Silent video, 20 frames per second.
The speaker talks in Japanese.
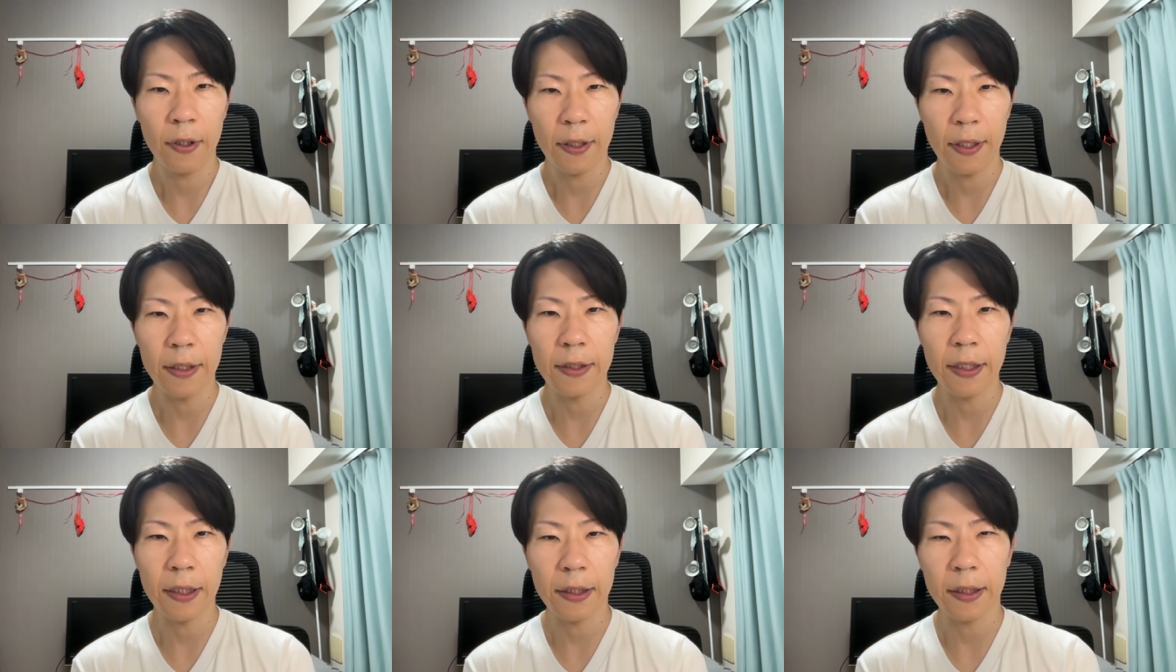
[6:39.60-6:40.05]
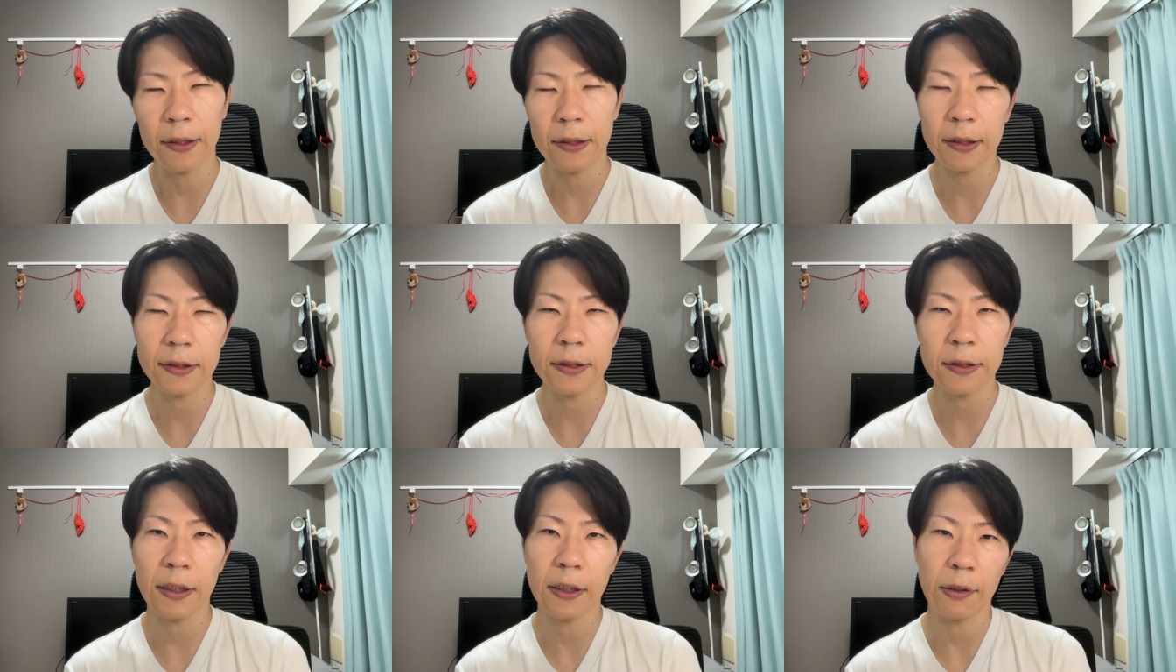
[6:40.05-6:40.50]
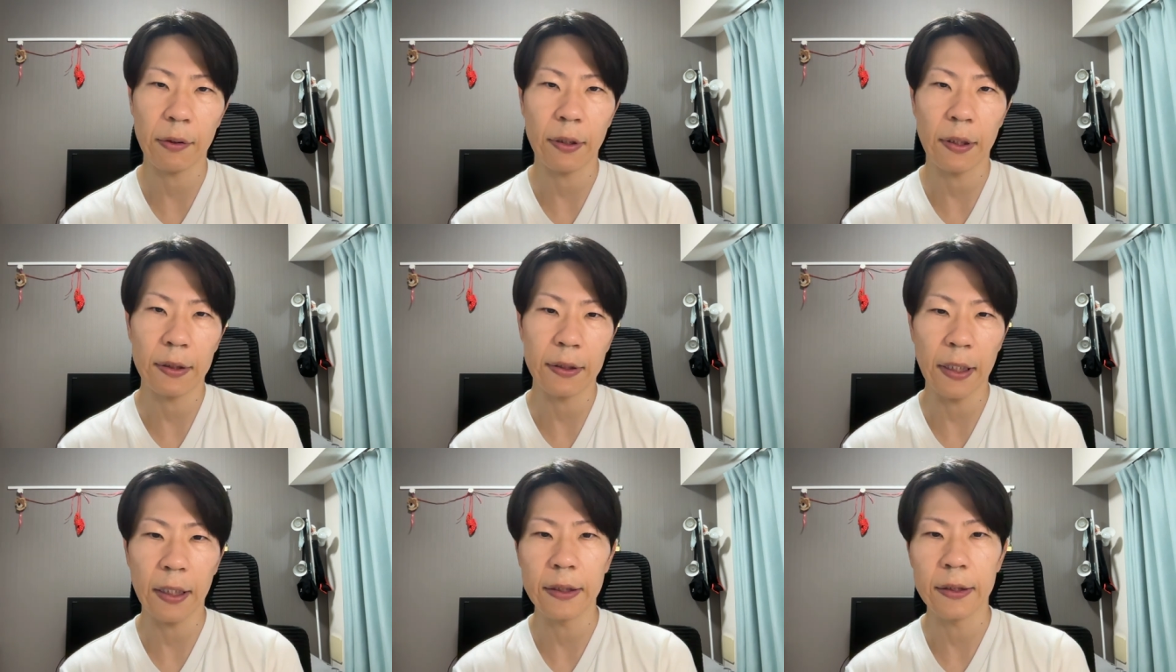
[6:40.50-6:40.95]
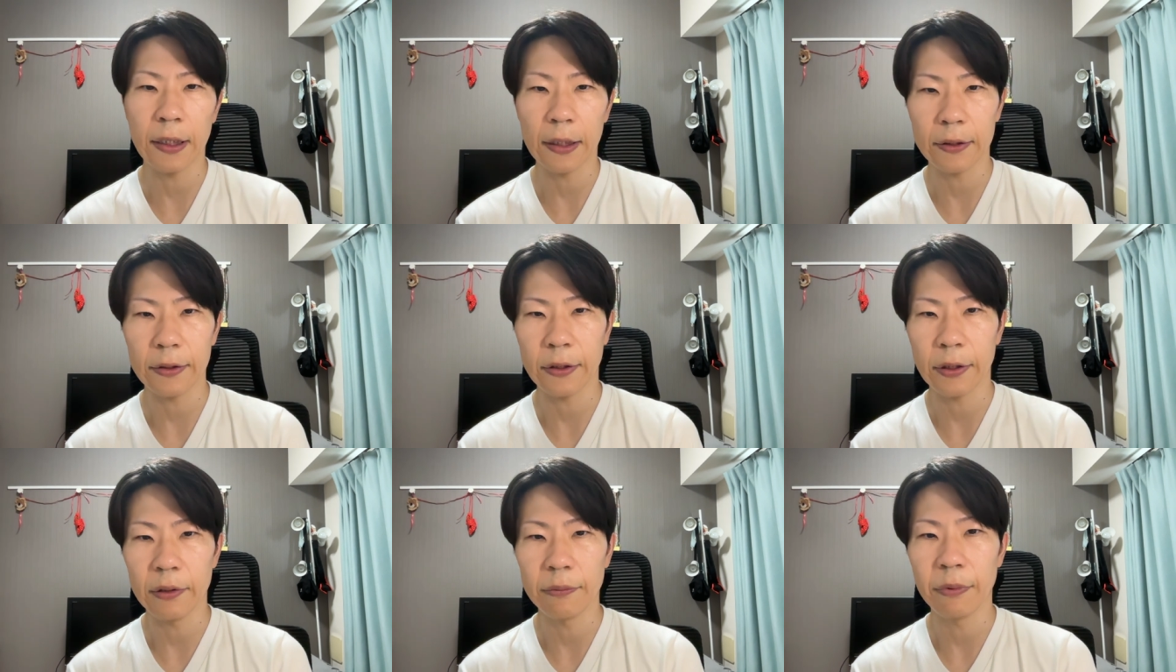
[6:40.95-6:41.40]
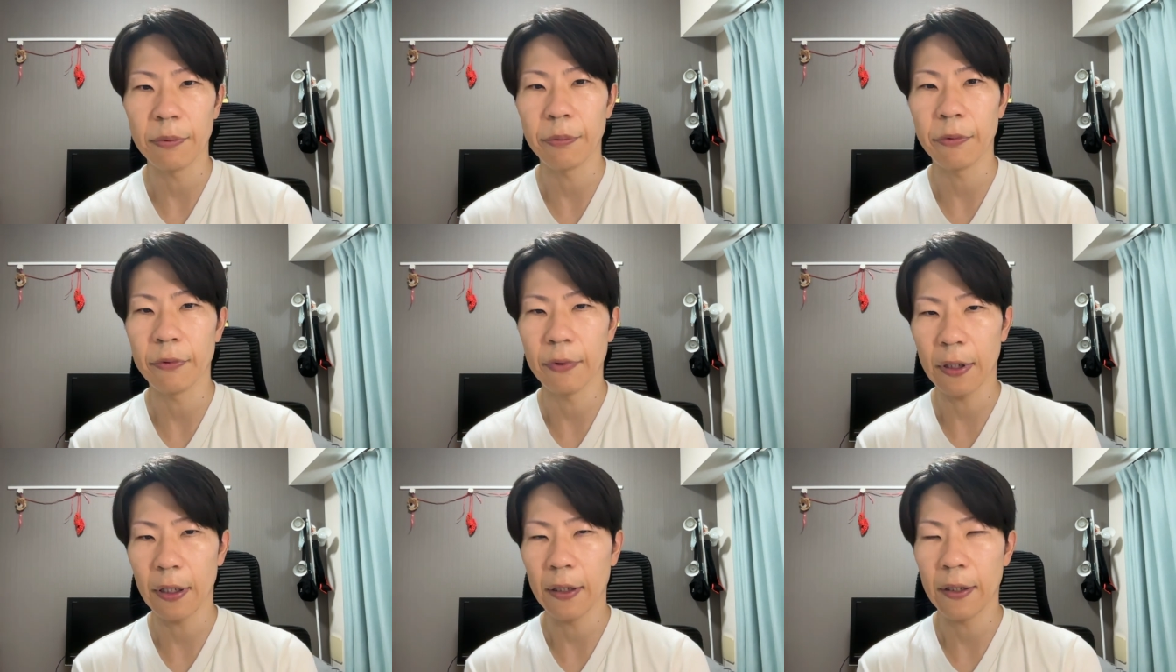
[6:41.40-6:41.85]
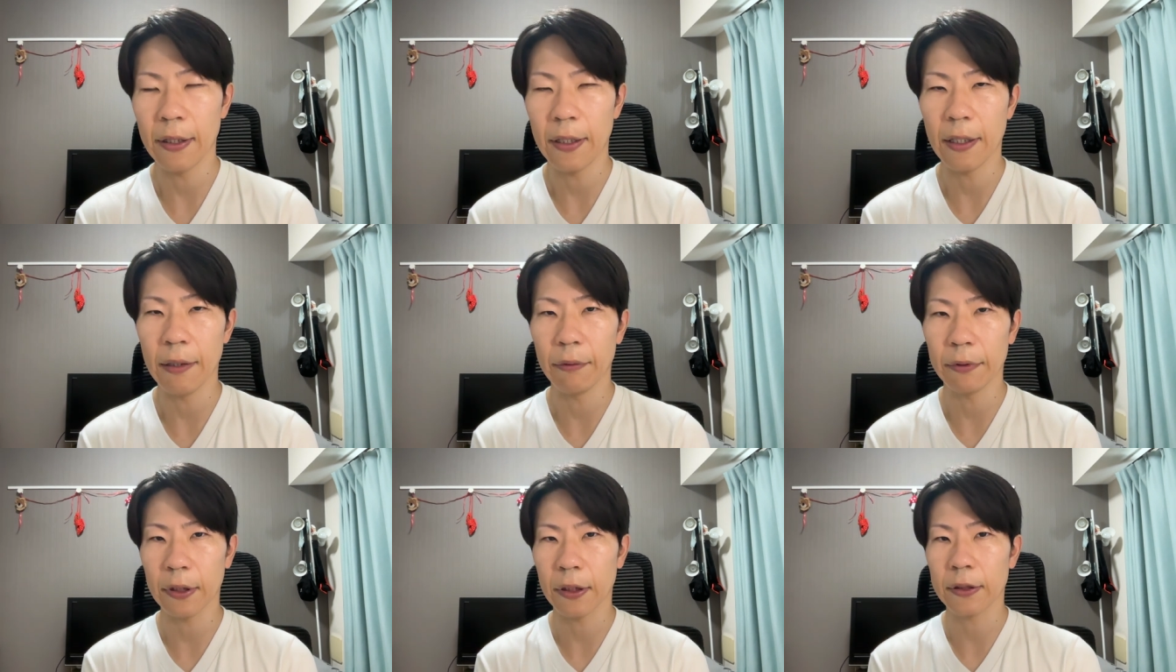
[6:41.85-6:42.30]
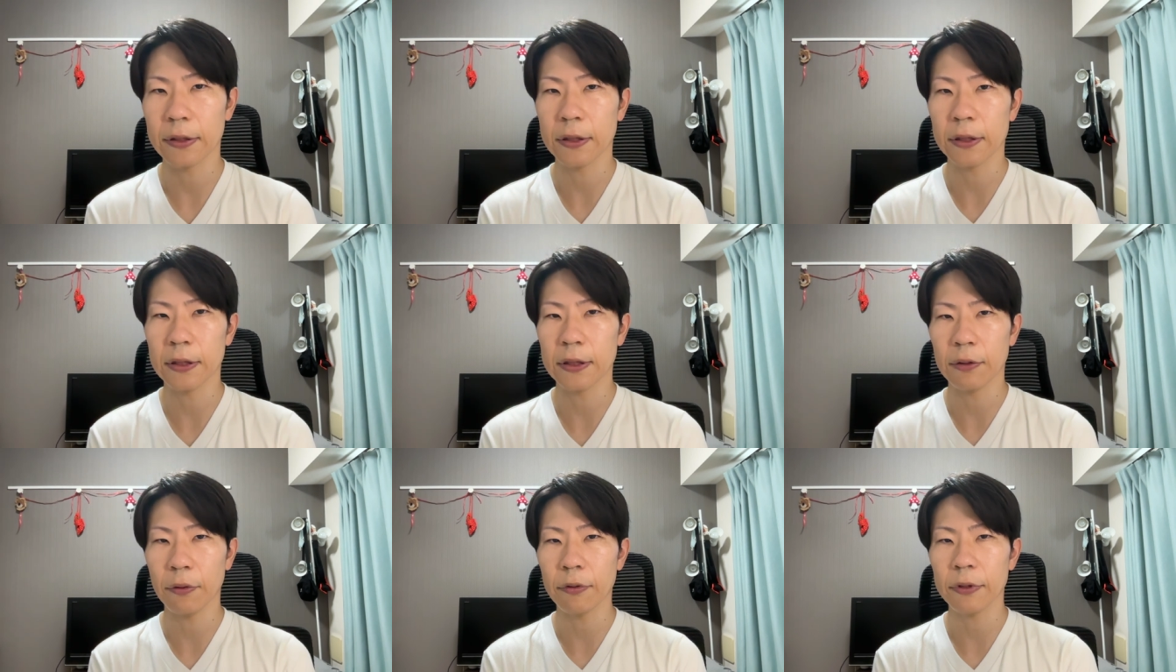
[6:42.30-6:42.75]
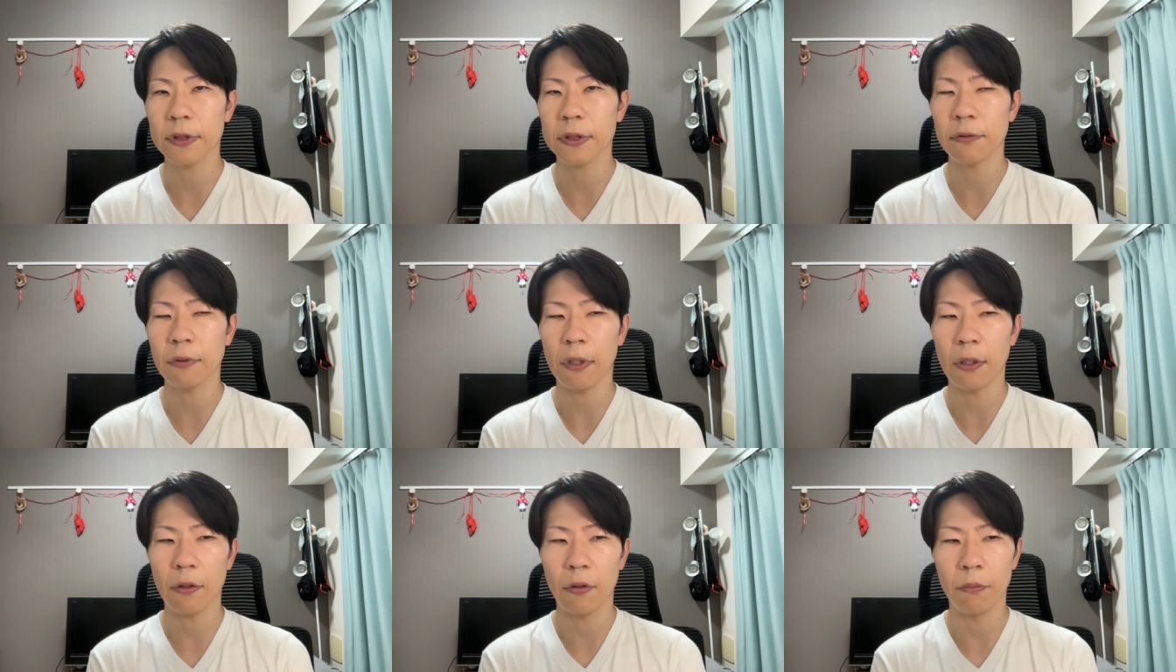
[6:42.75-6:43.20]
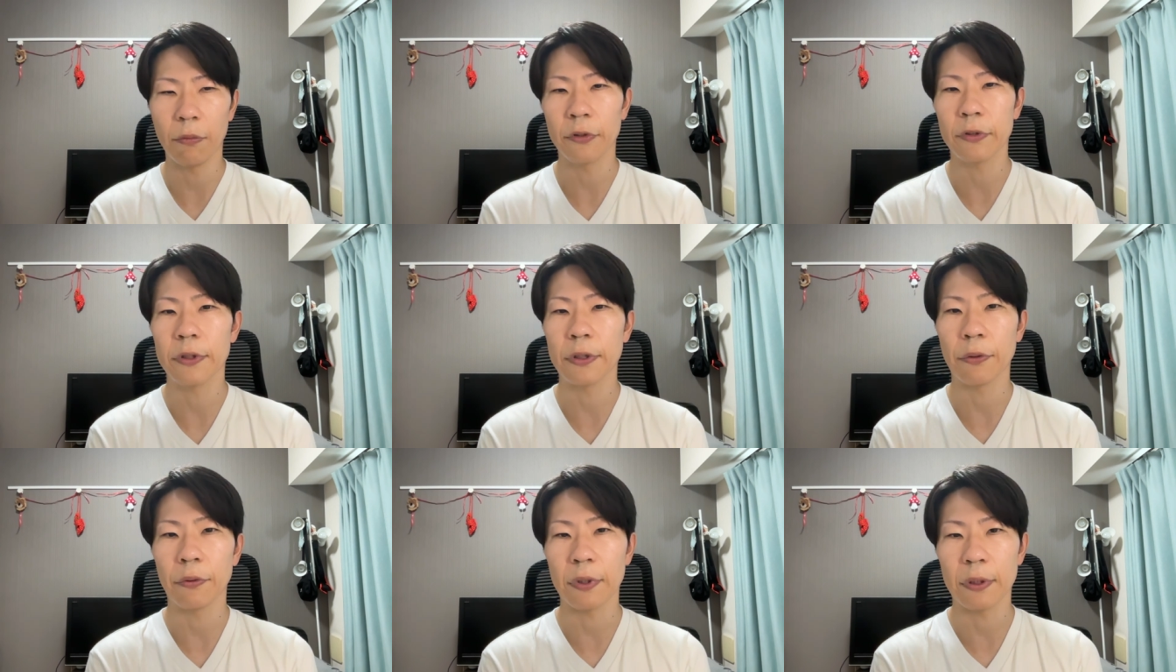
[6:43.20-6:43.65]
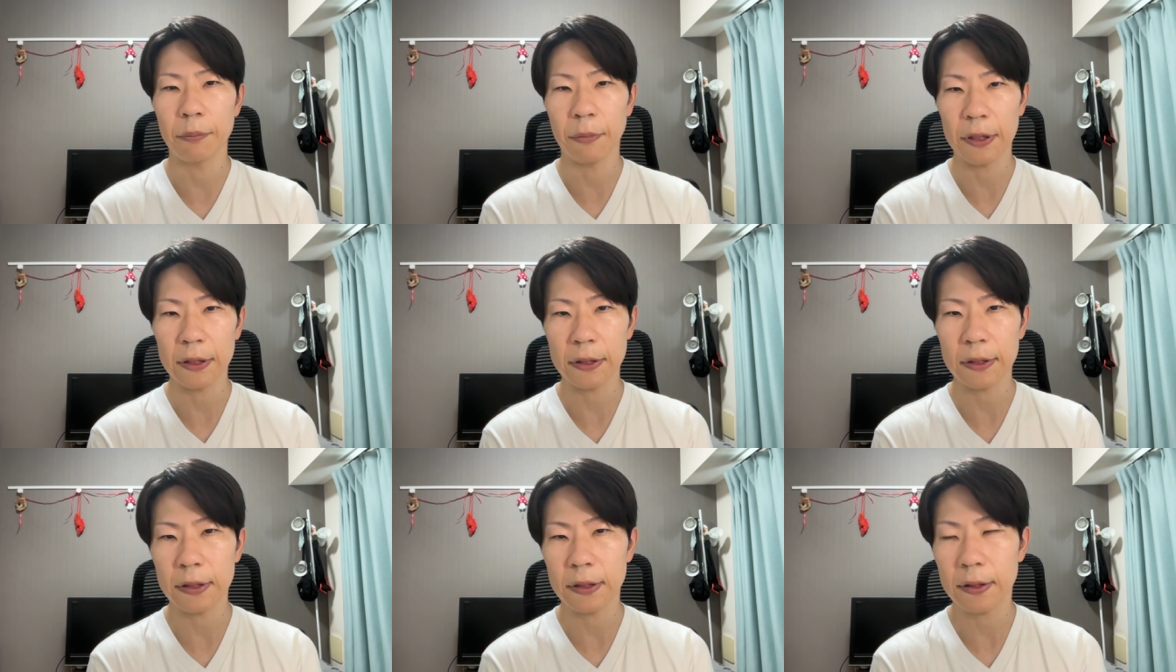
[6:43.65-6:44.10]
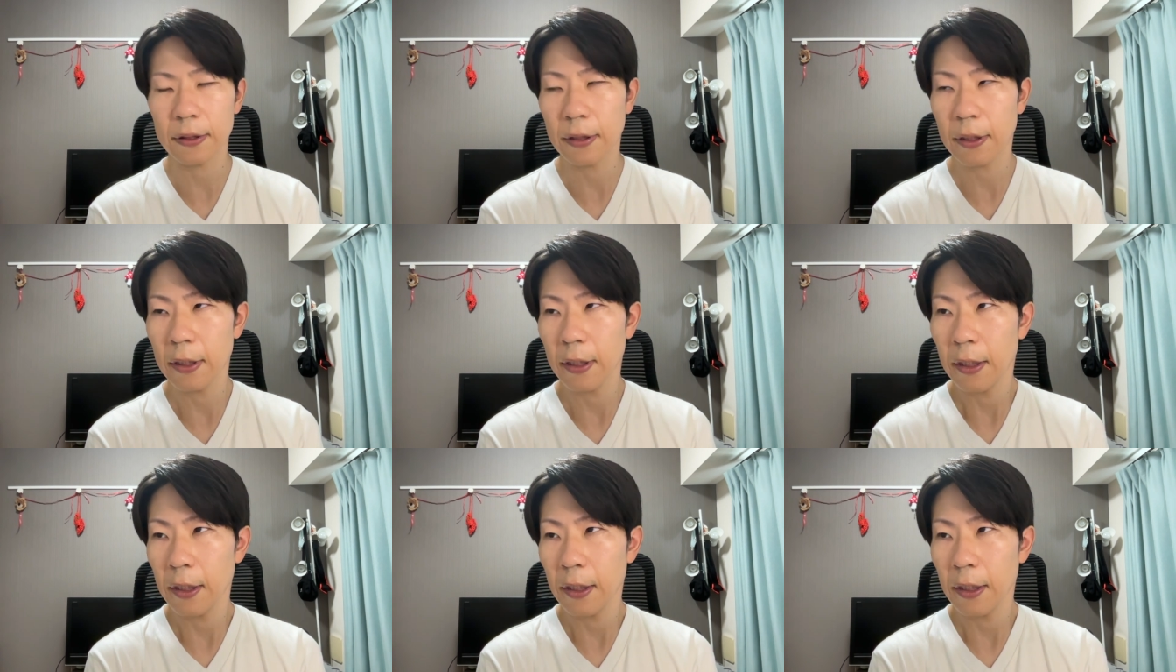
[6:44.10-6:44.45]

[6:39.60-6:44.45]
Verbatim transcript: やり方次第ではないなっていう部分が、えー、私としては思っております。